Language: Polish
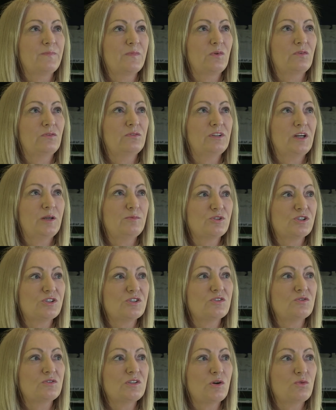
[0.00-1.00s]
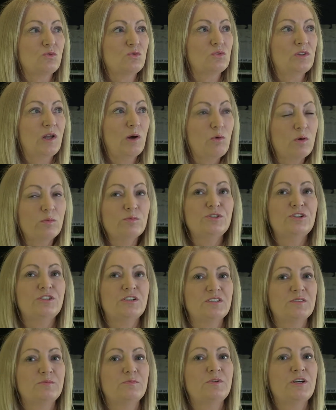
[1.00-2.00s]
Wydaje mi się, że udało mi
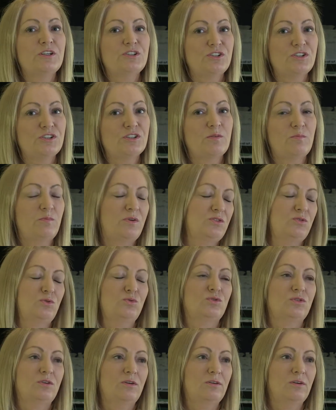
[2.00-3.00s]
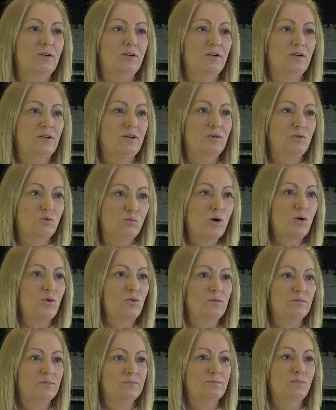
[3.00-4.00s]
się zmieścić tam bardzo dużo
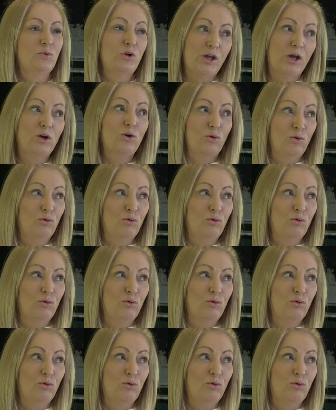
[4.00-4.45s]
humoru, mojego